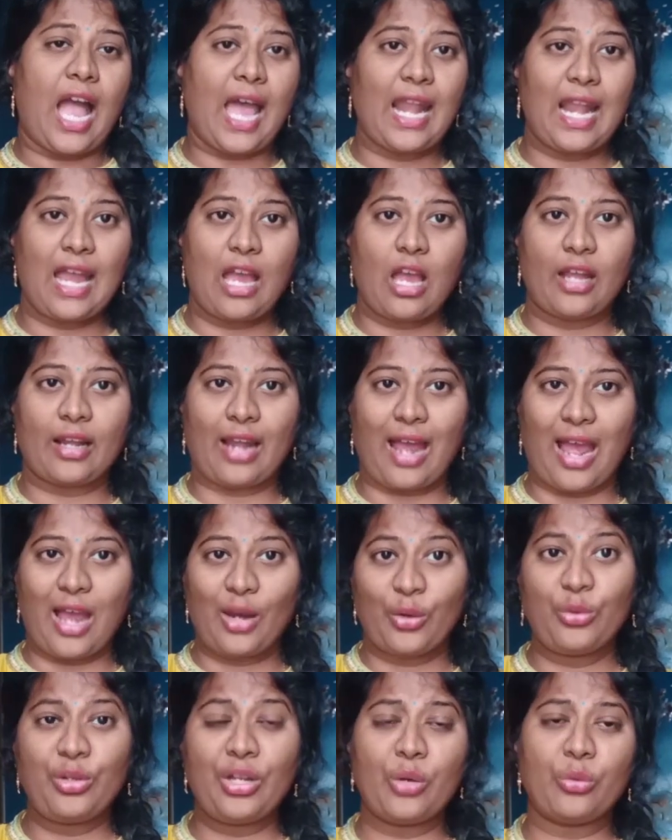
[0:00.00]
అలా
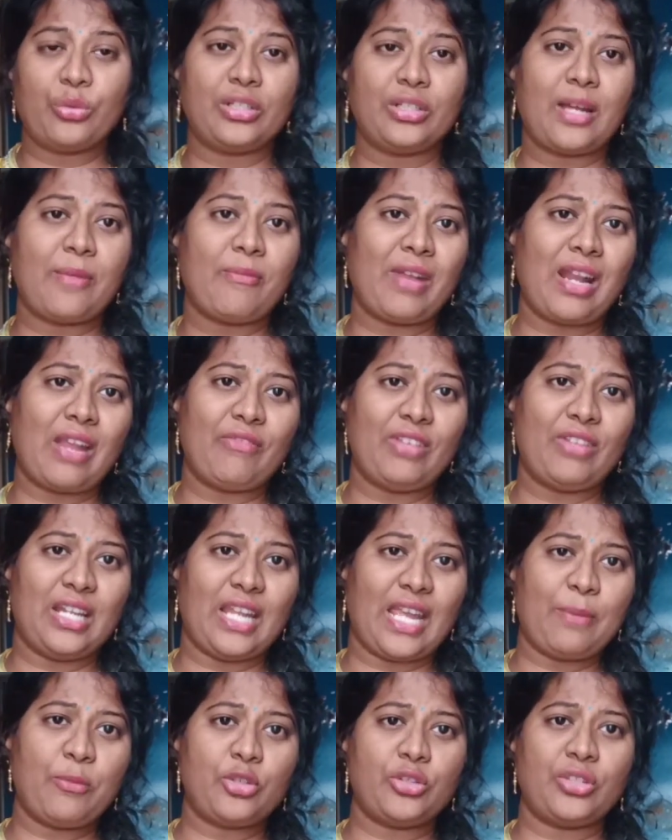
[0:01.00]
రాకుండా ఉండటం వల్ల వీళ్ళు
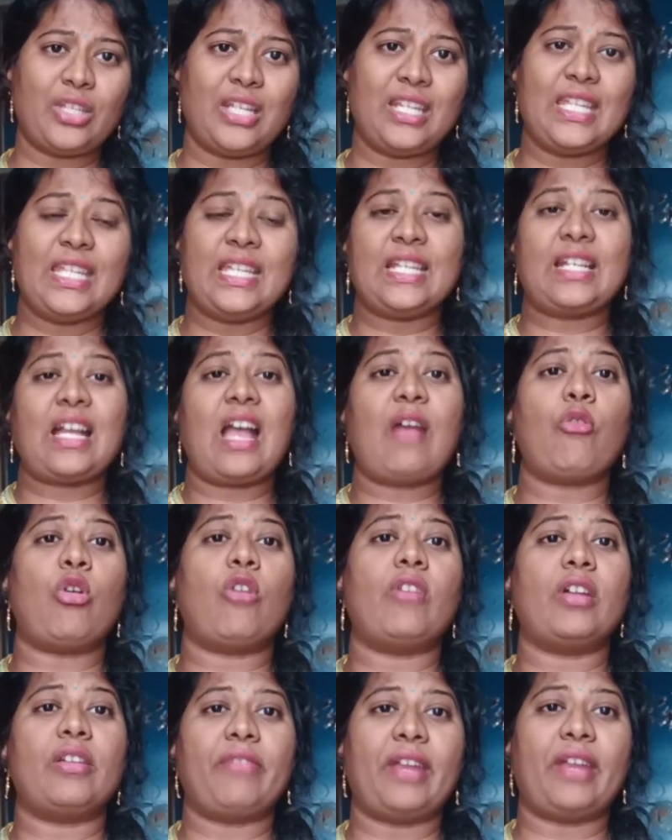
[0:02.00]
ఏమవుతుందంటే ఇంకా
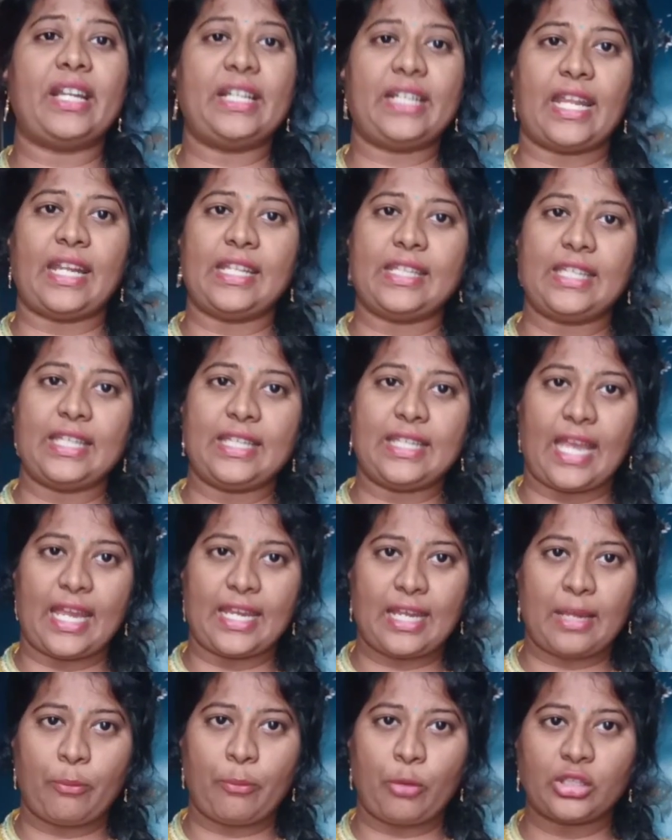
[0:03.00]
ఓవర్ వెయిట్ అనేది
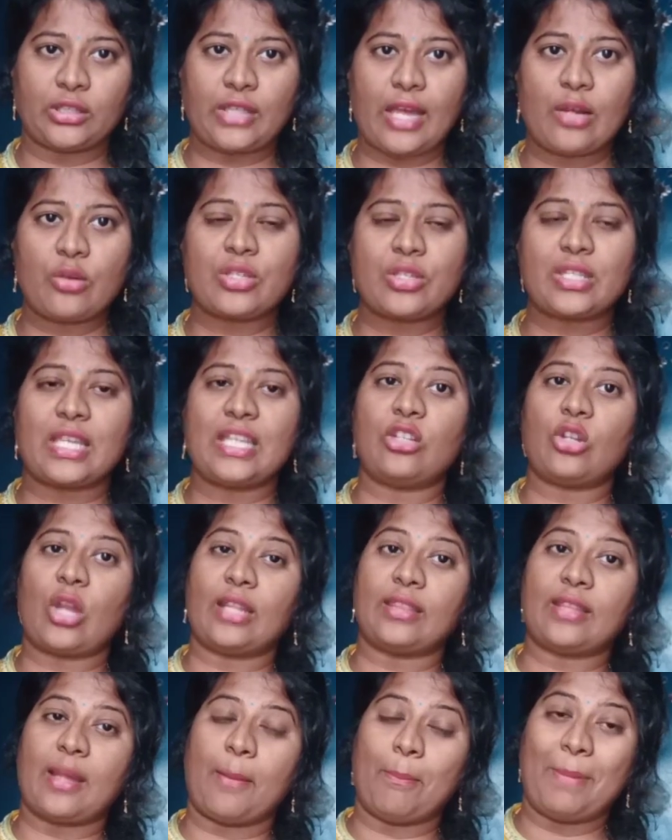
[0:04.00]
గెయిన్ అయిపోతారు స్కిన్
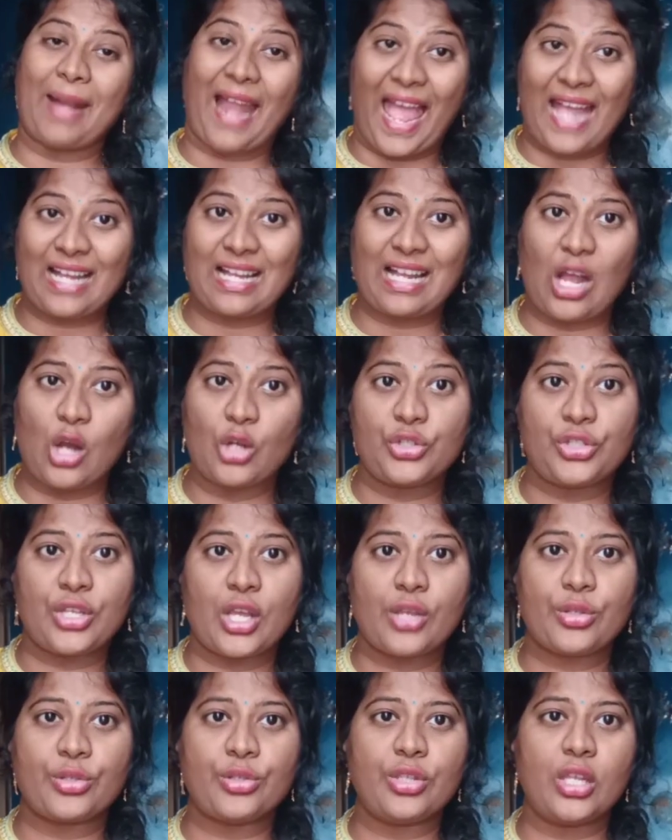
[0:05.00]
అంతా బ్లాక్గా
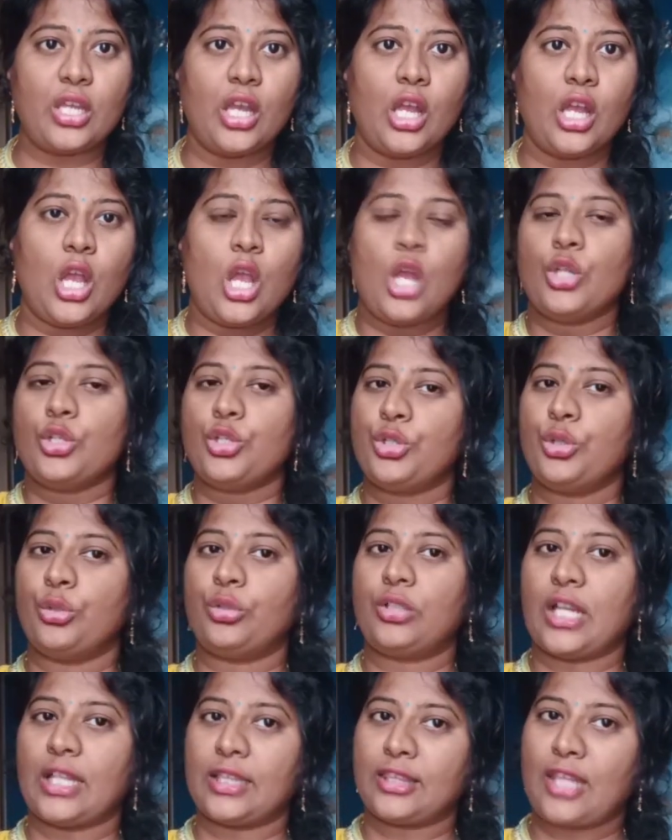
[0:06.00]
వచ్చేస్తుంది
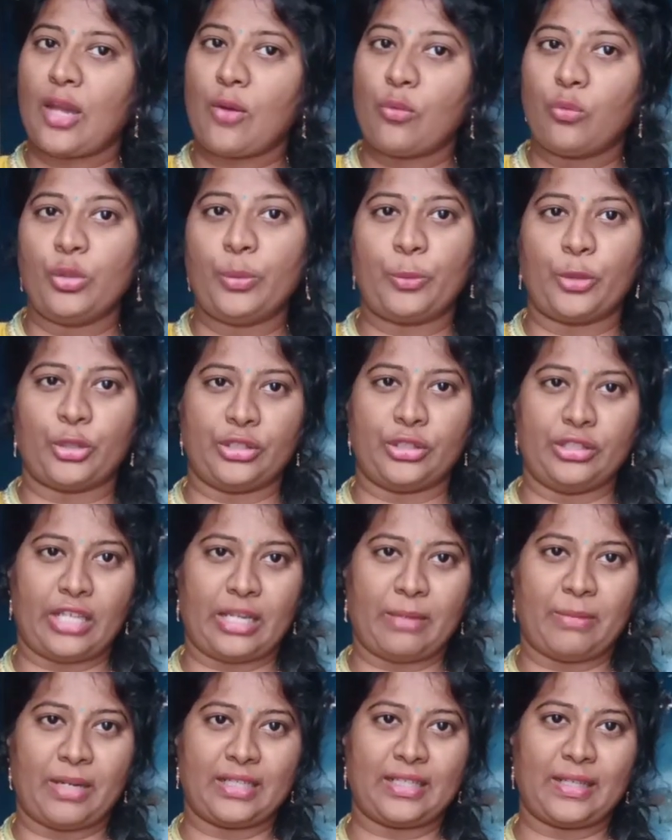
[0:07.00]
జుట్టు అంతా ఊడిపోతుంది
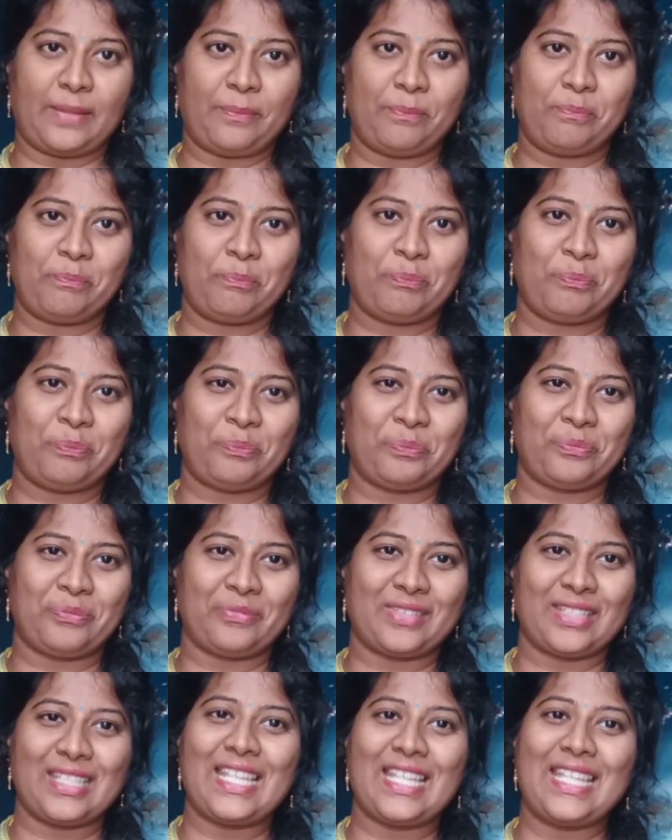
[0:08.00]
అనమాట
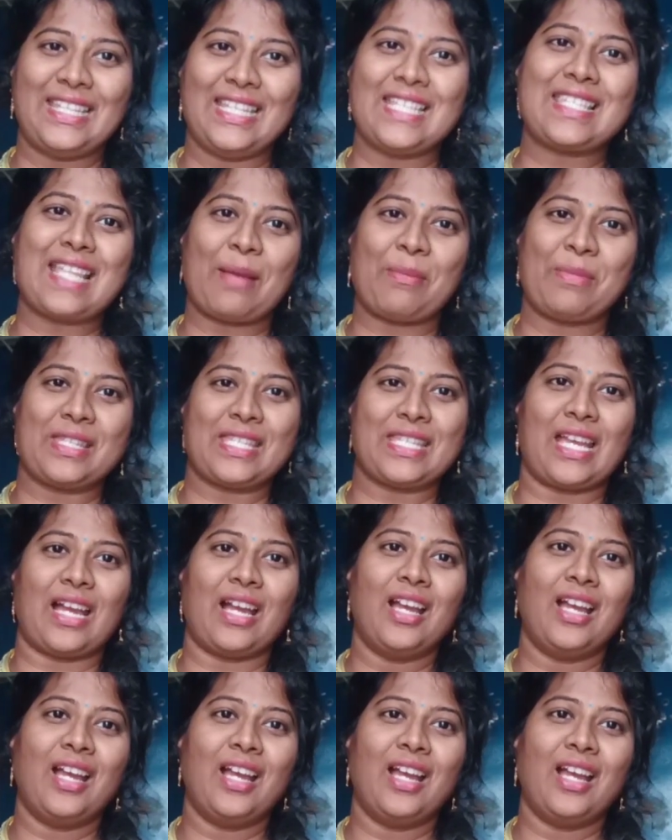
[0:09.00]
ఇది సమస్య